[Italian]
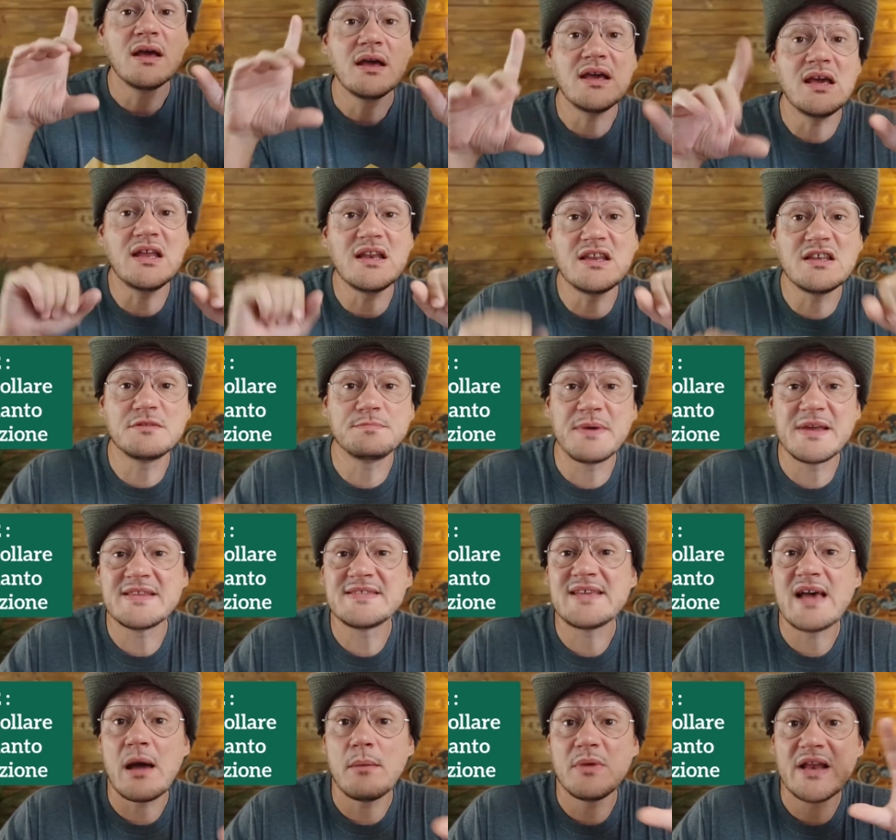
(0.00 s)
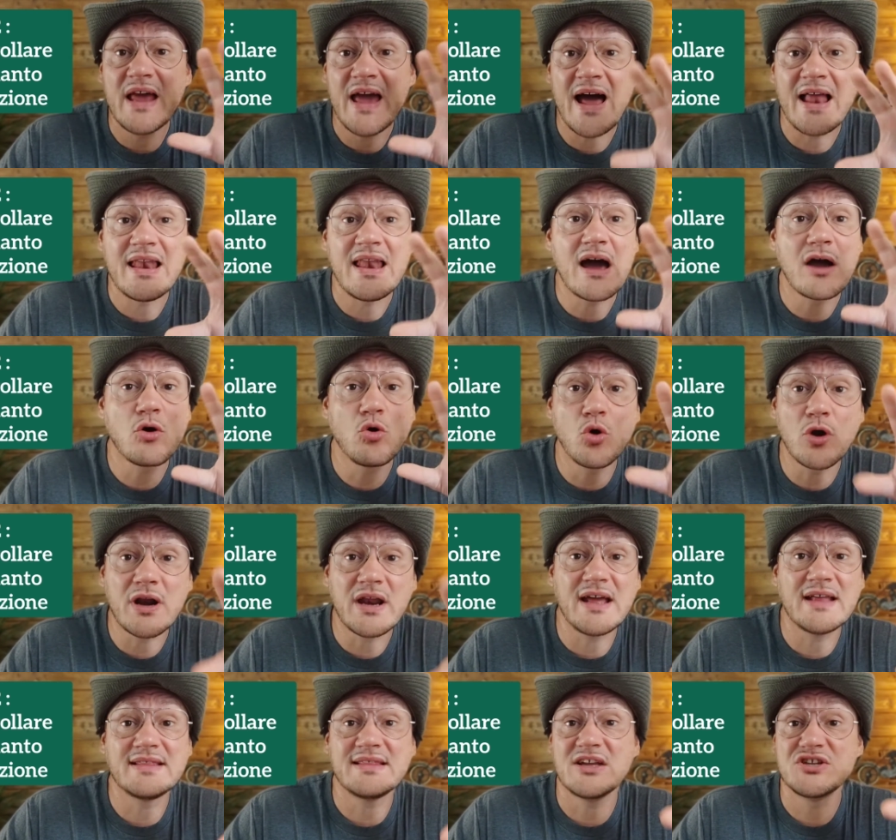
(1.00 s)
Indispensabile alla
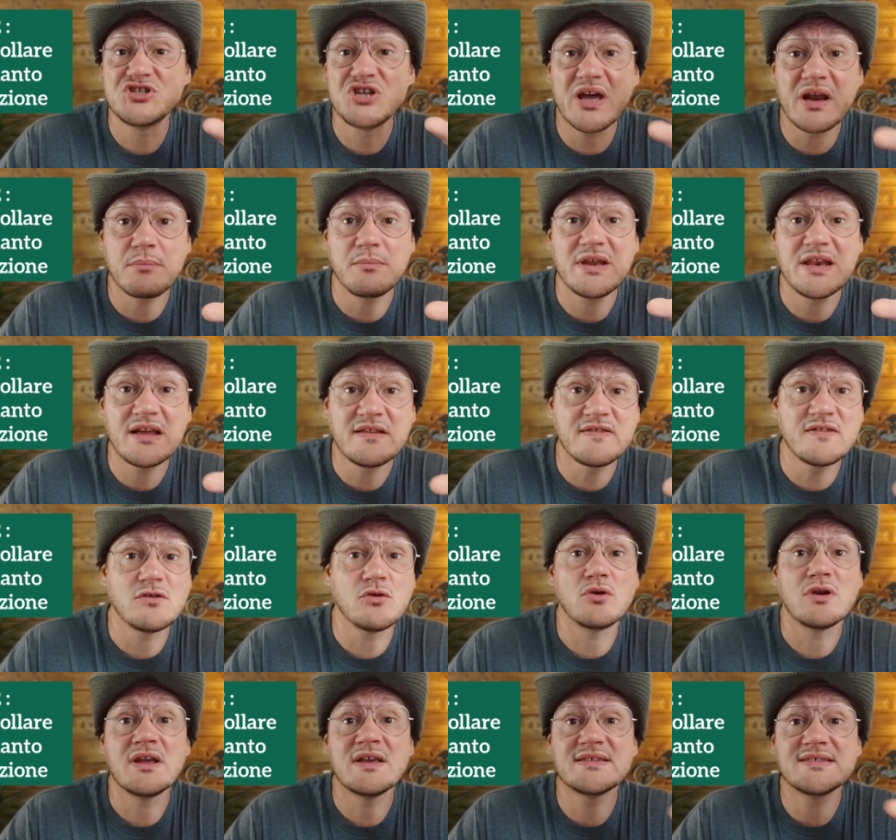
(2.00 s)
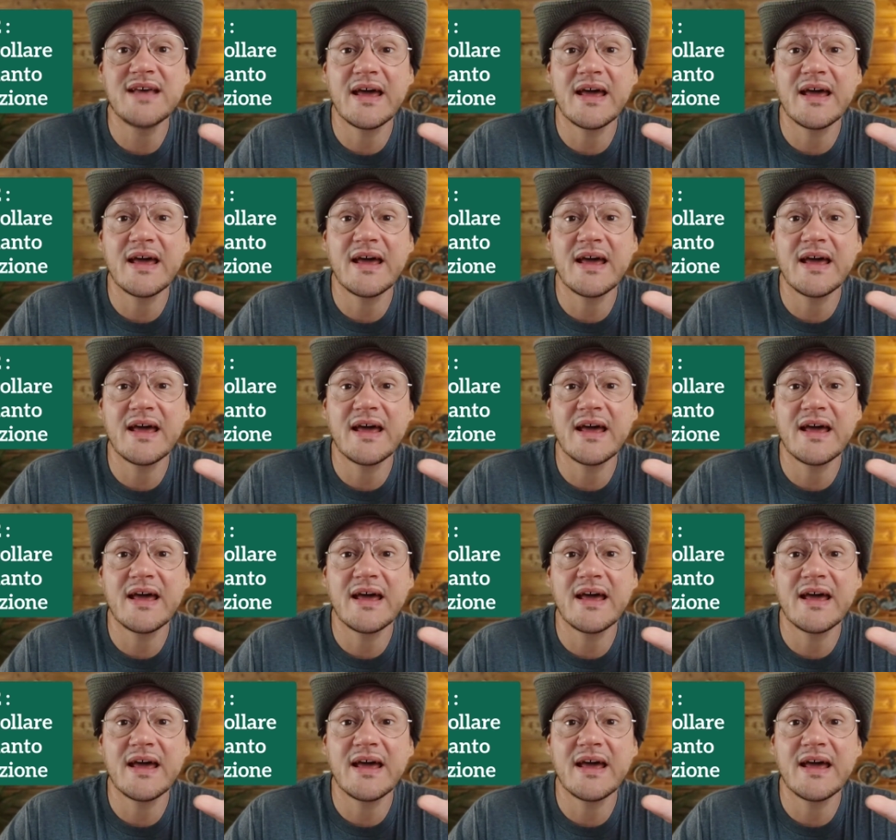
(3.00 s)
corretta germinazione